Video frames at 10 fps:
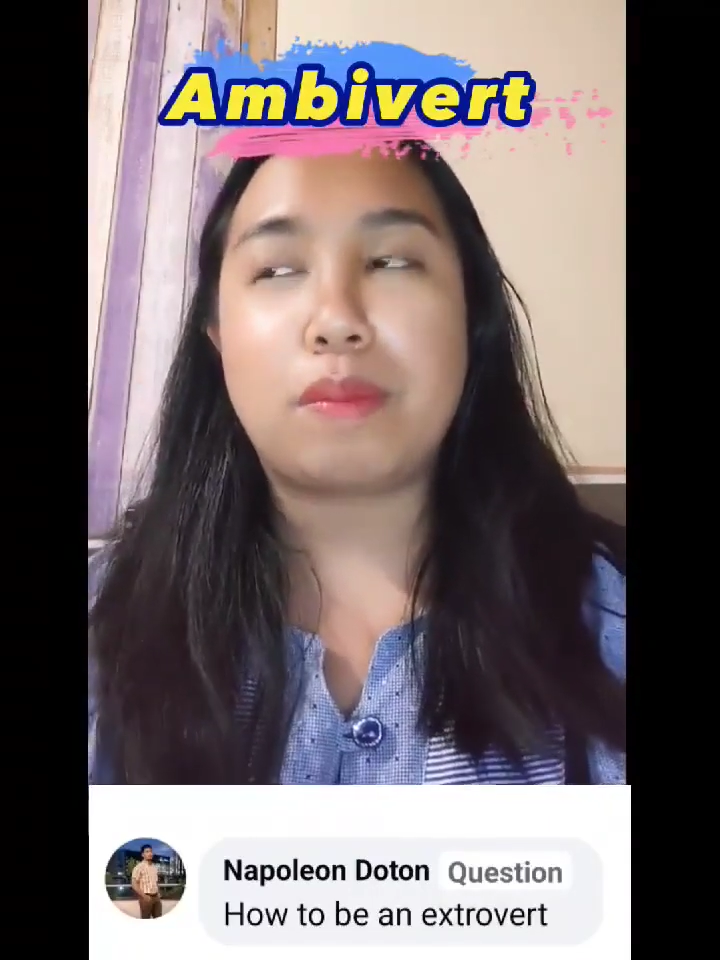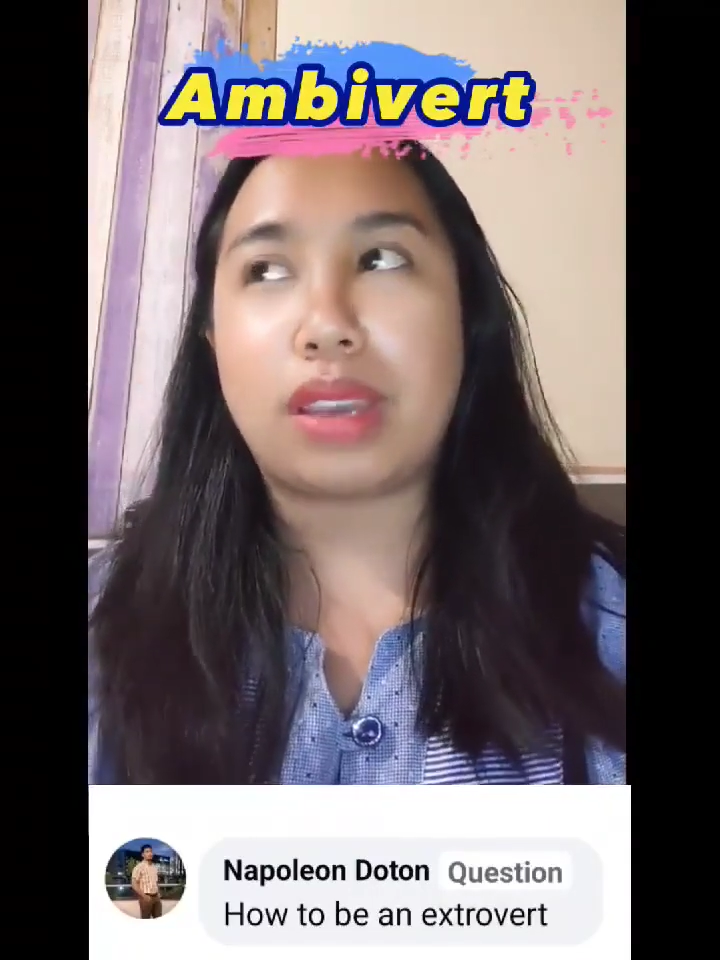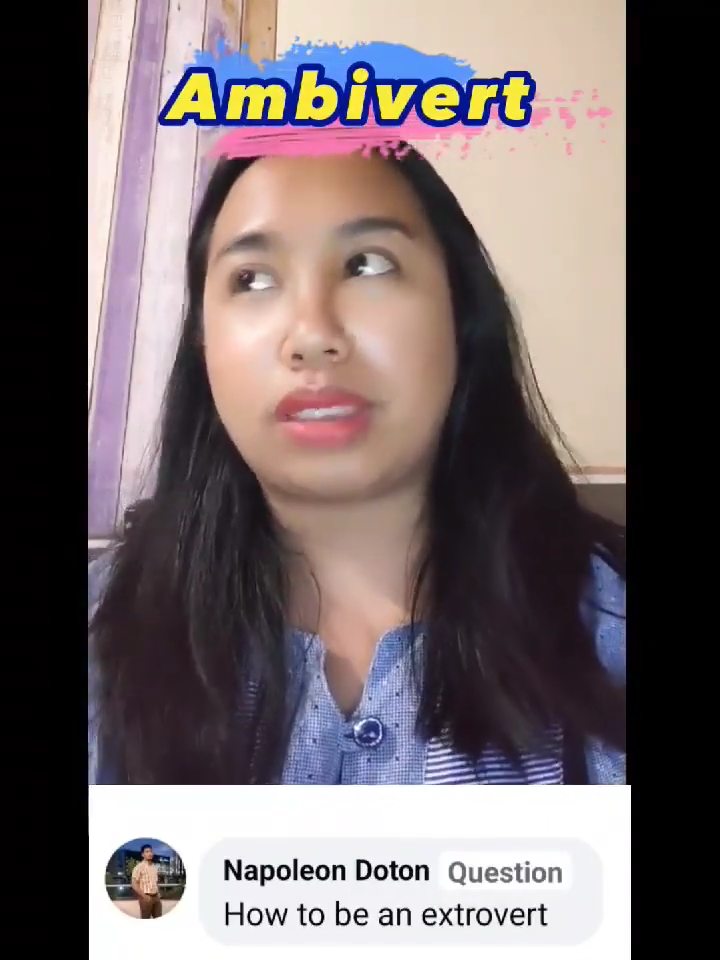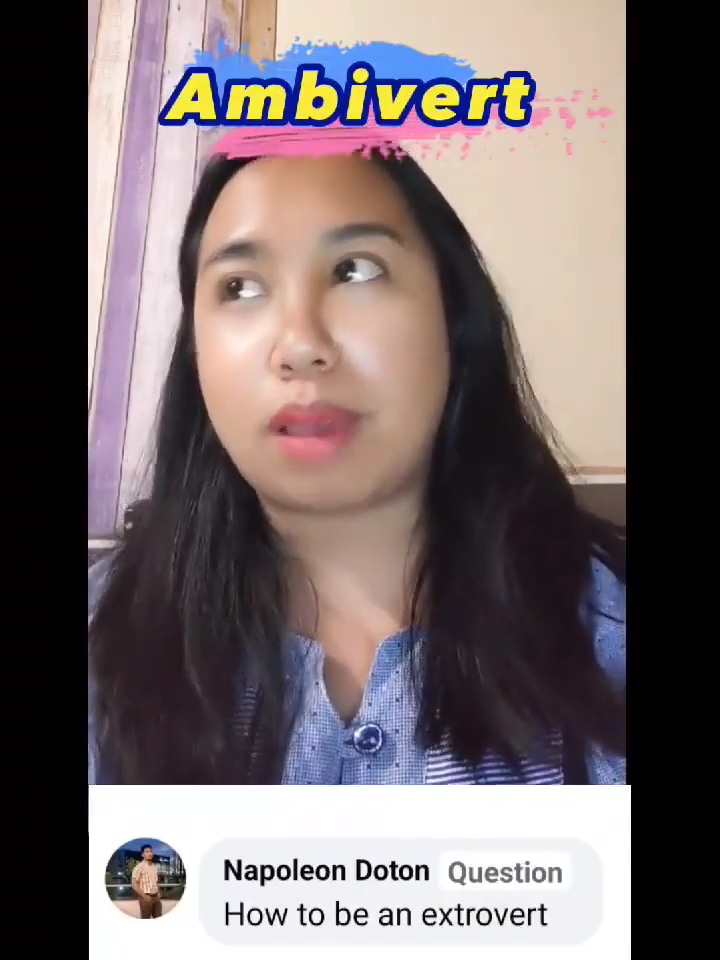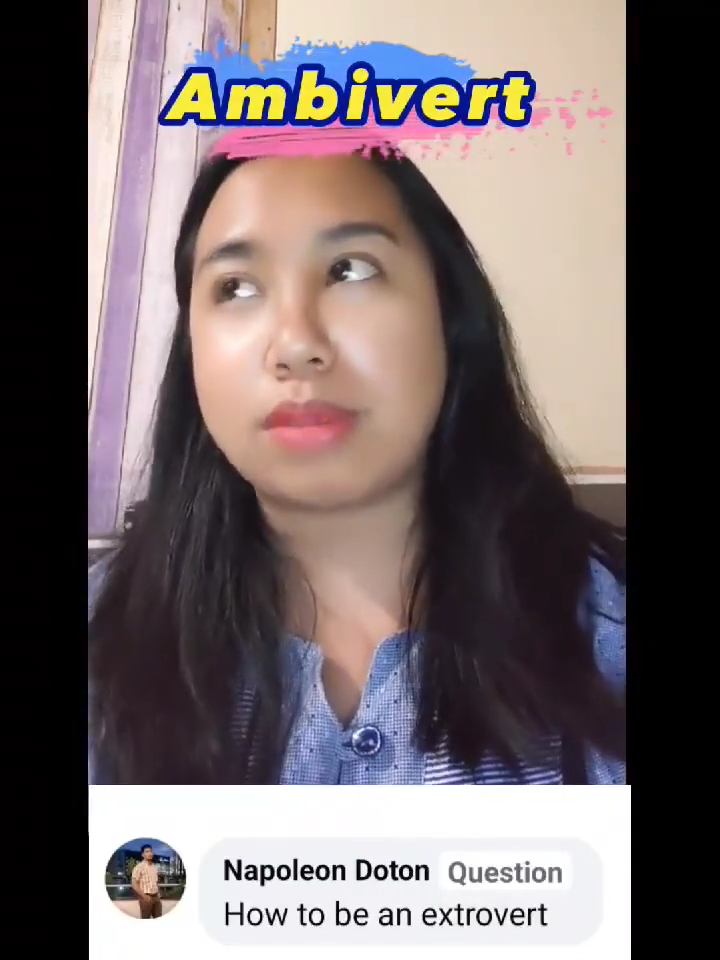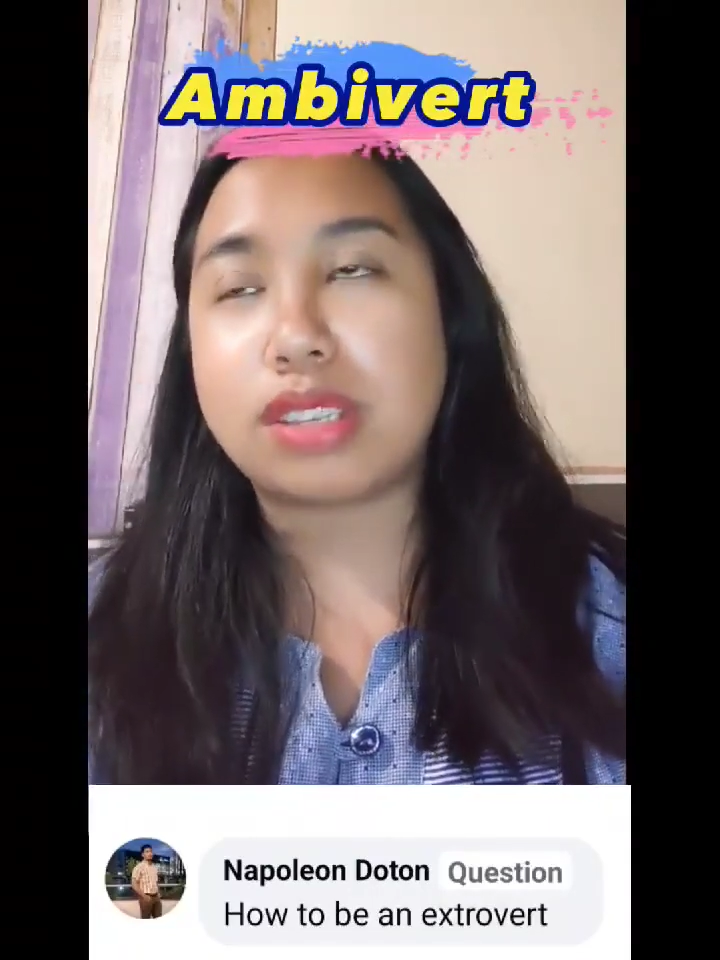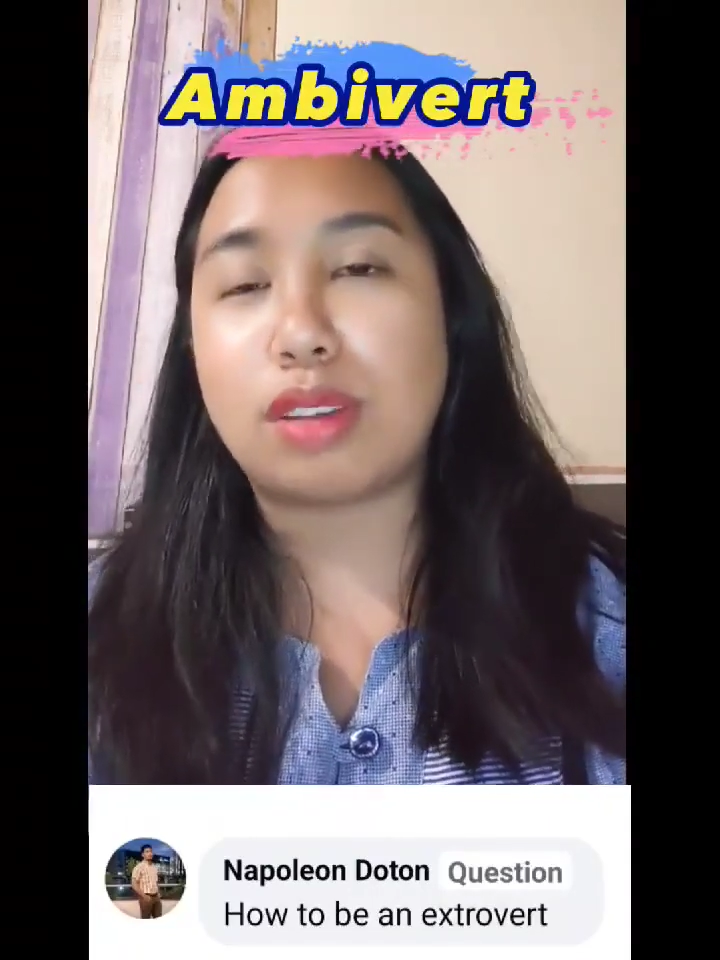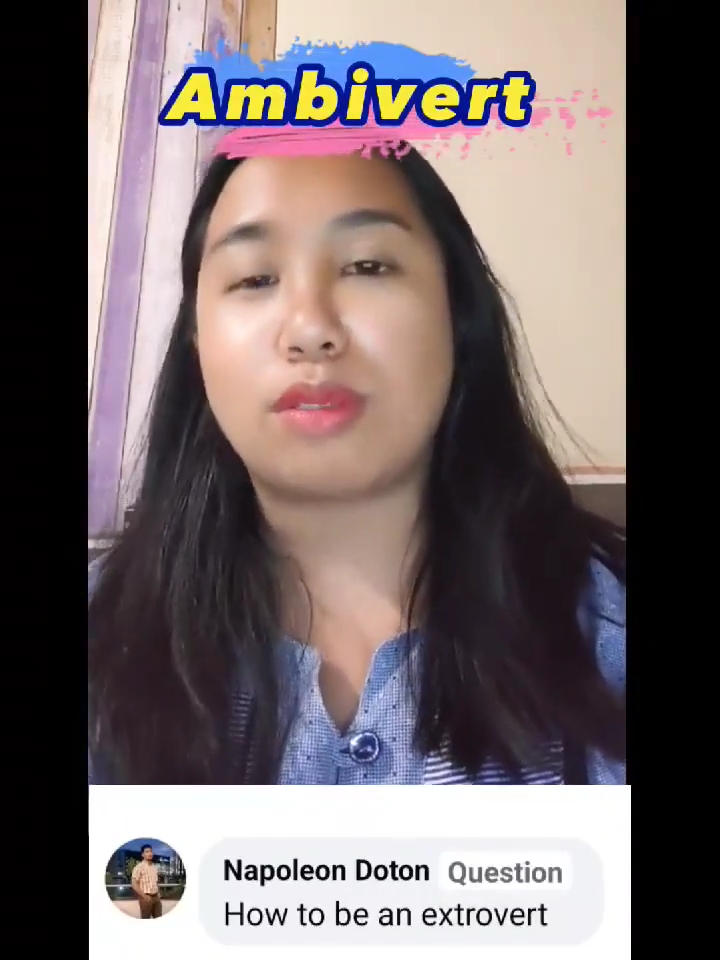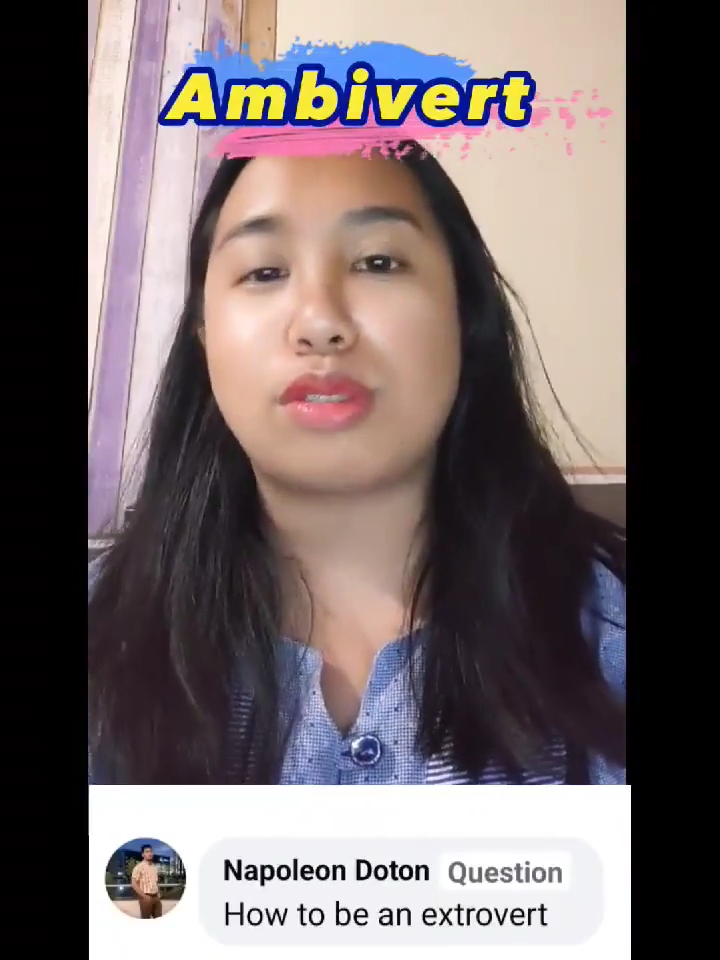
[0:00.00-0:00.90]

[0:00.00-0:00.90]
may times na